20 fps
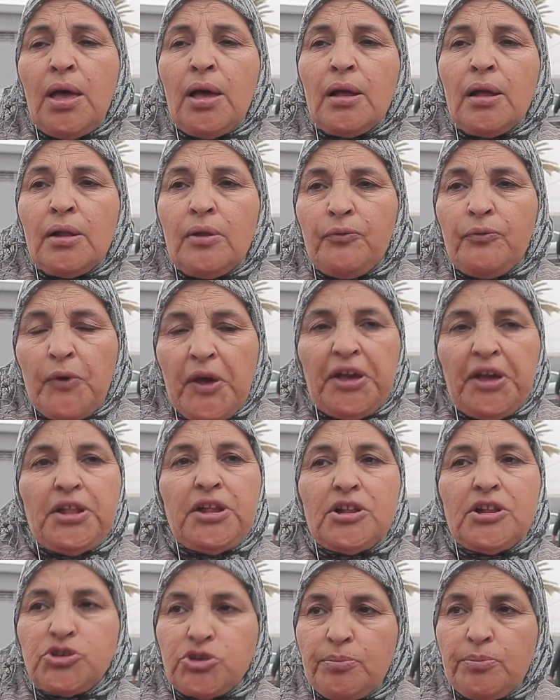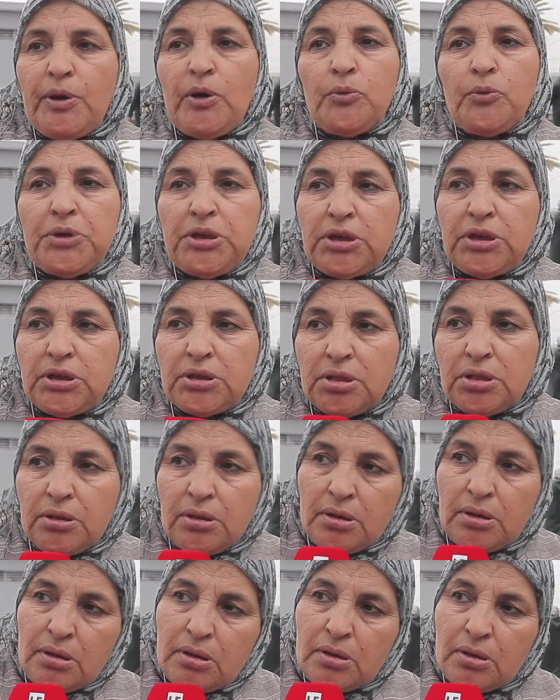للفاعلين الجمعويين
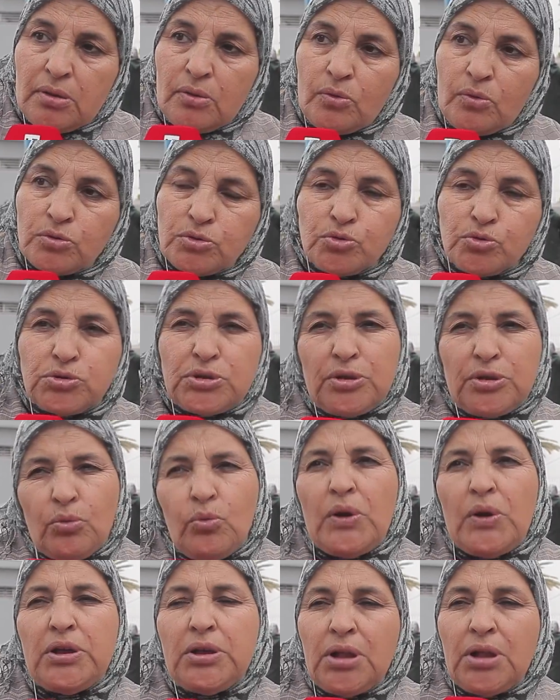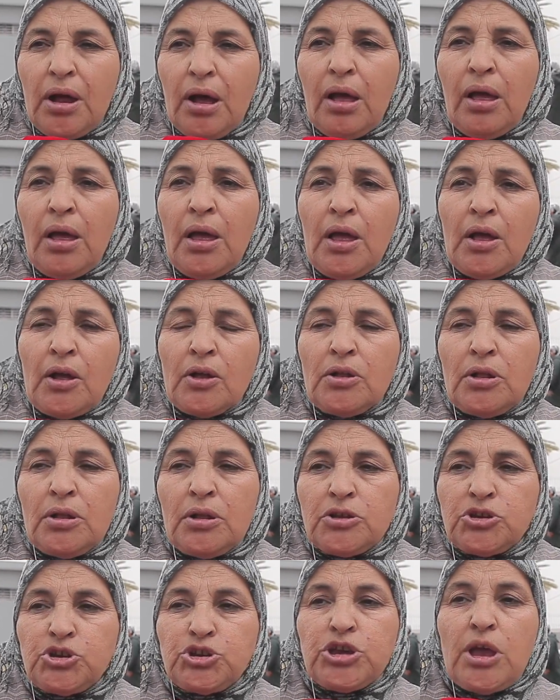آه، خصوصا والى
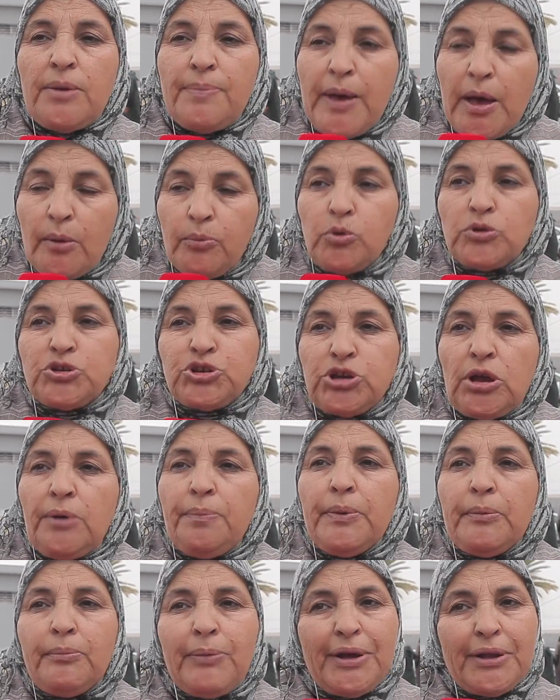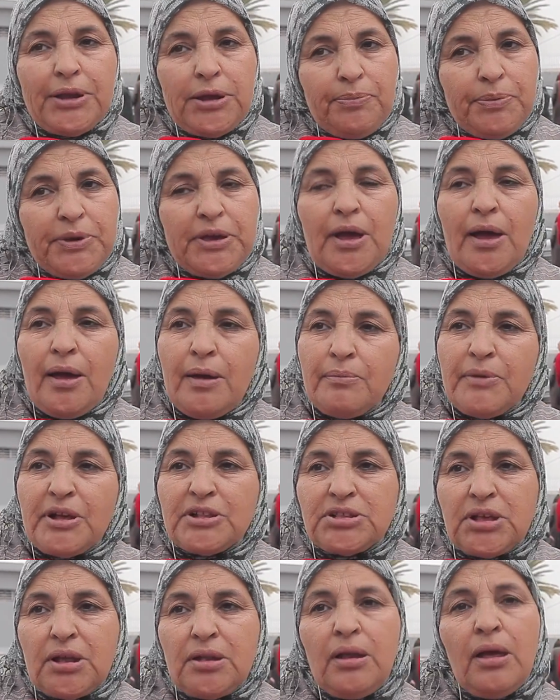الشباب والشعب المغربي
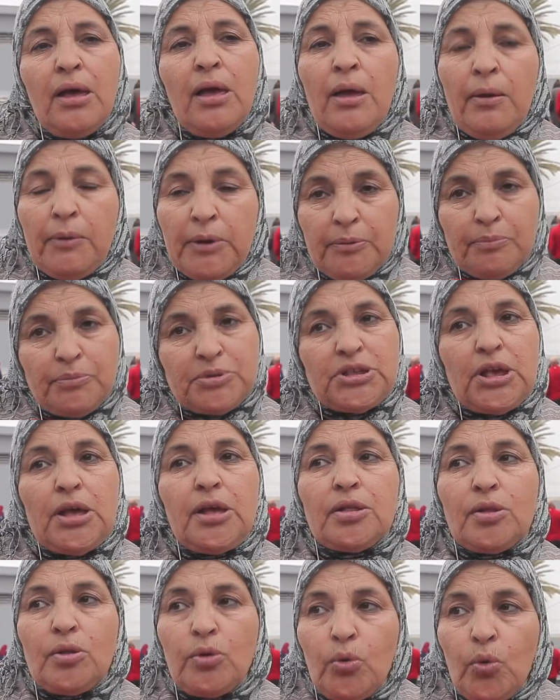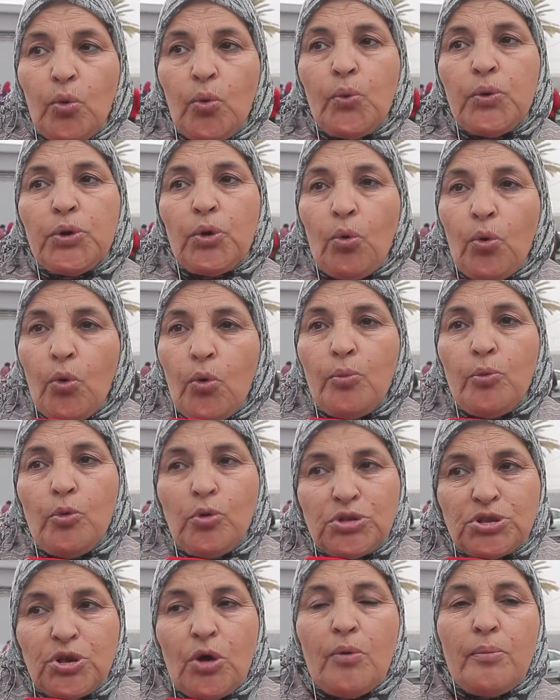عامه يمتثلوا ويقوموا
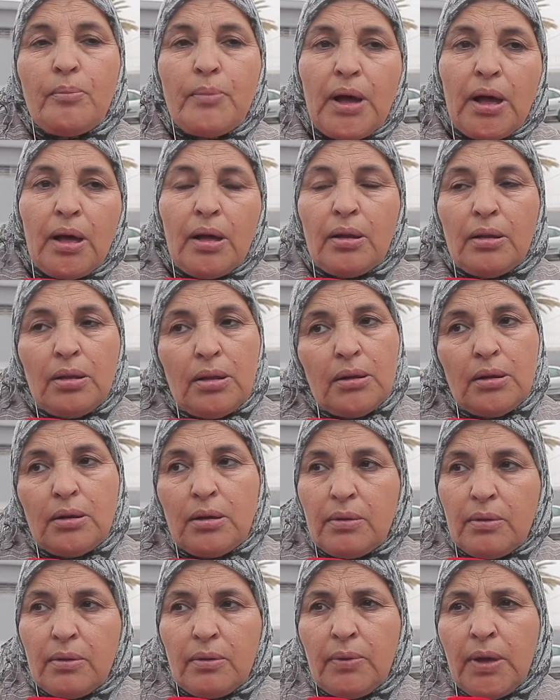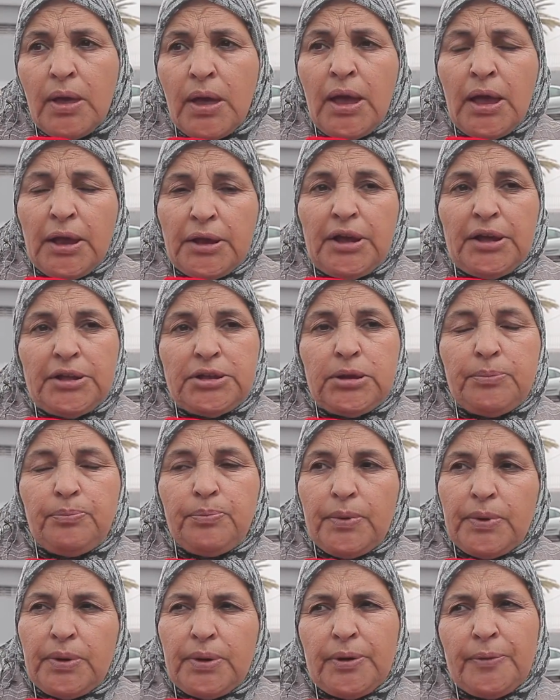حتى هما يعني
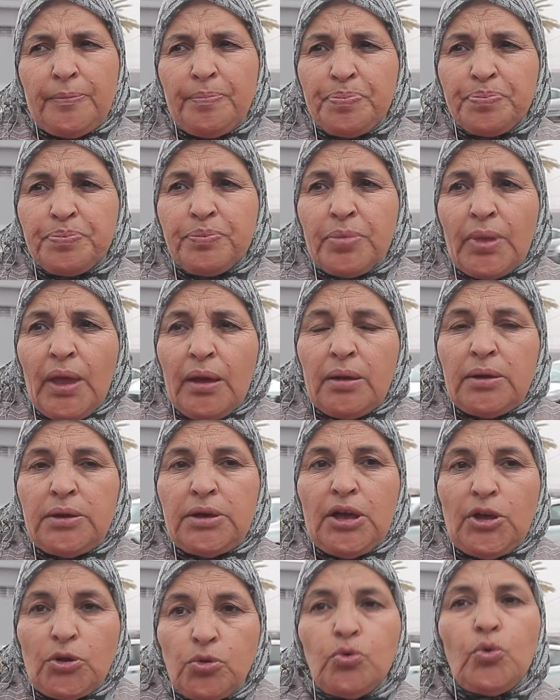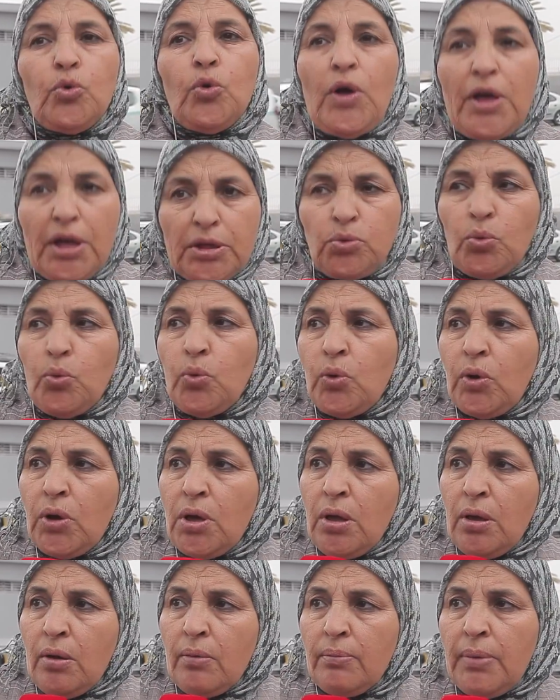يحذو حذو
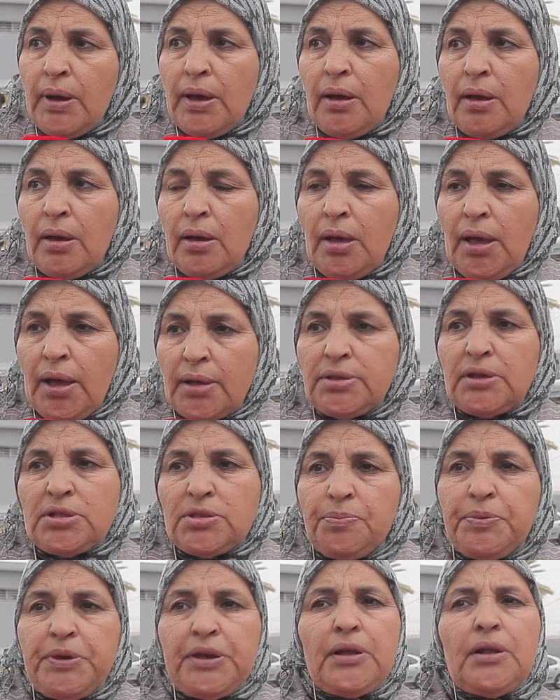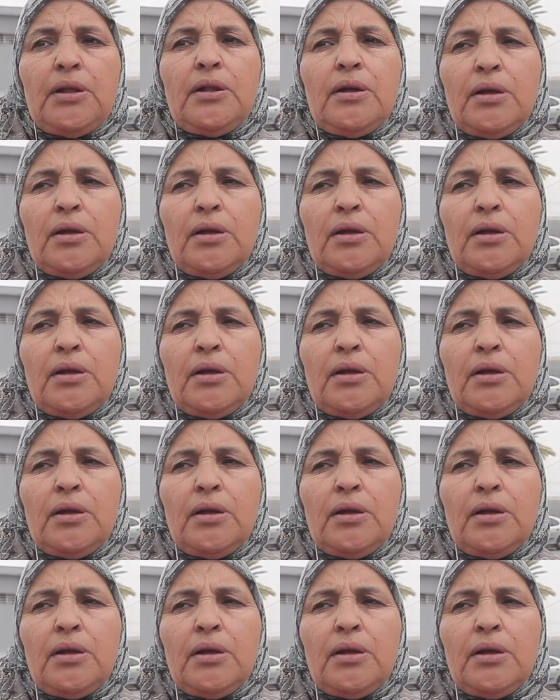ما حدث به